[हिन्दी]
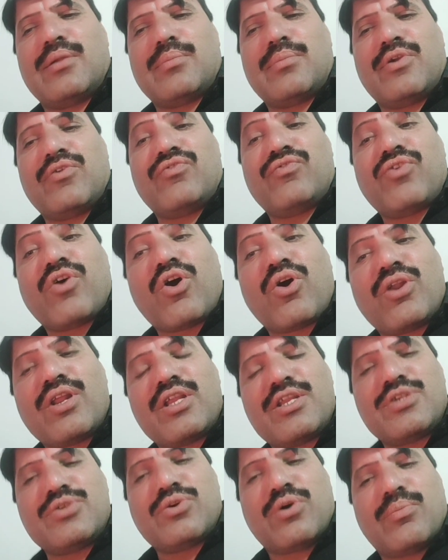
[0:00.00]
में
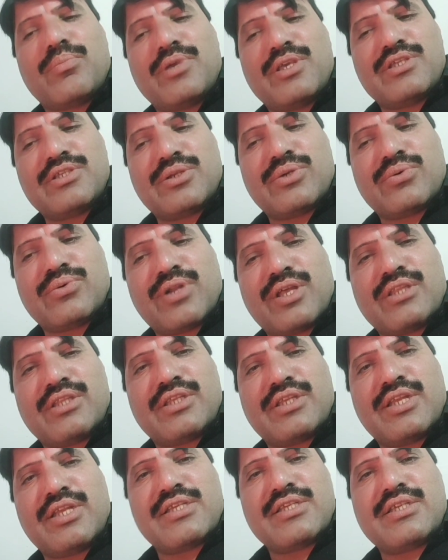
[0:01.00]
फ़ौर जो हमें ज़रूरत
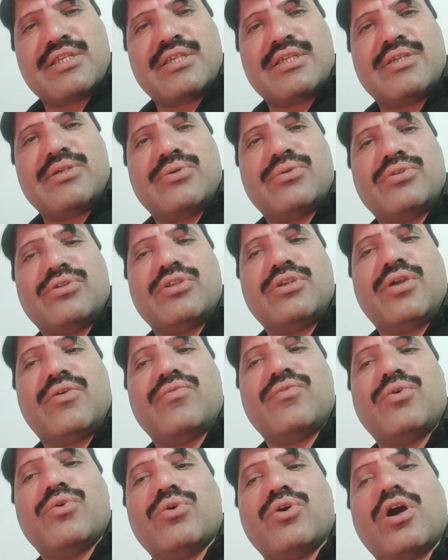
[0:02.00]
एनर्जी की होती है
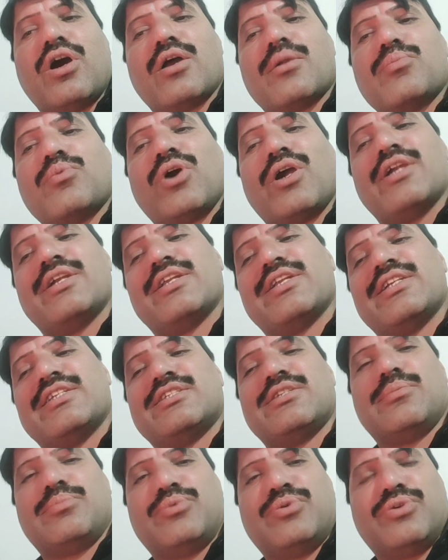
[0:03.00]
वो कार्बोहाइड्रेट
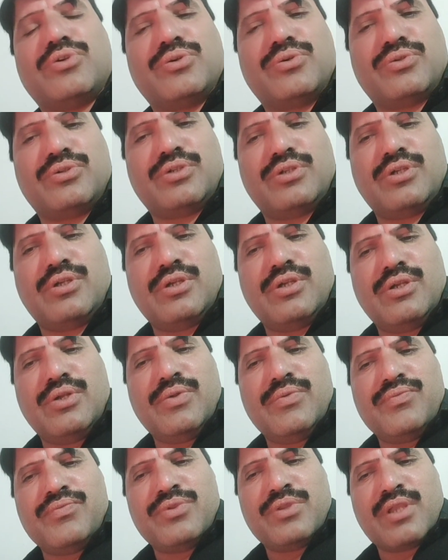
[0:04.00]
से पूरी होती है
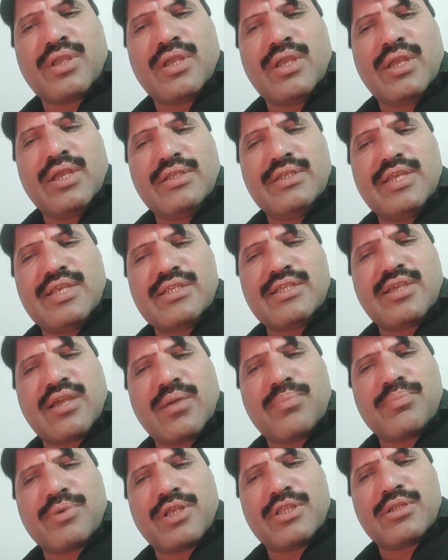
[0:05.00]
जैसे
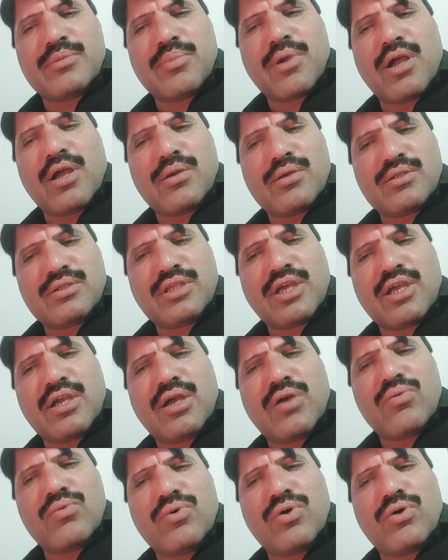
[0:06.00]
आपका दिमाग थका
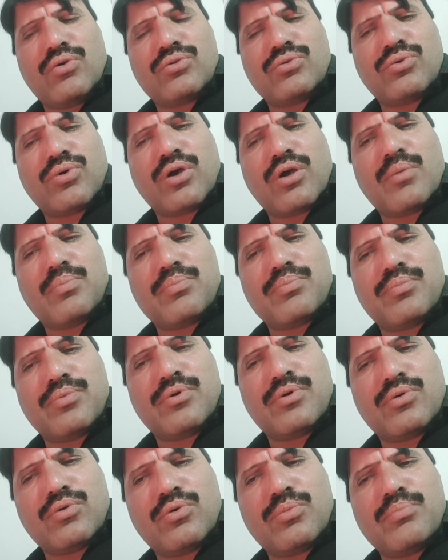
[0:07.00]
हुआ तो
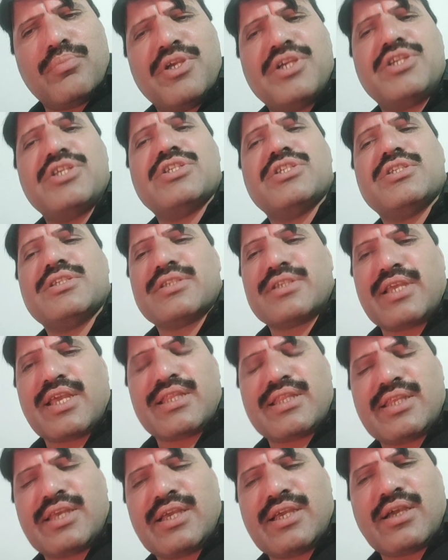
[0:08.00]
आप कोई मीठी चीज़
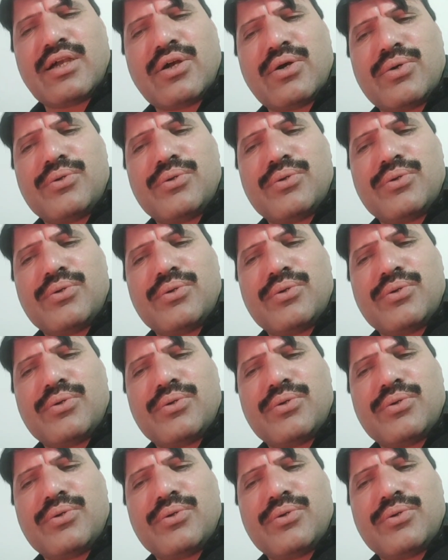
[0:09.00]
कहते हैं खाओ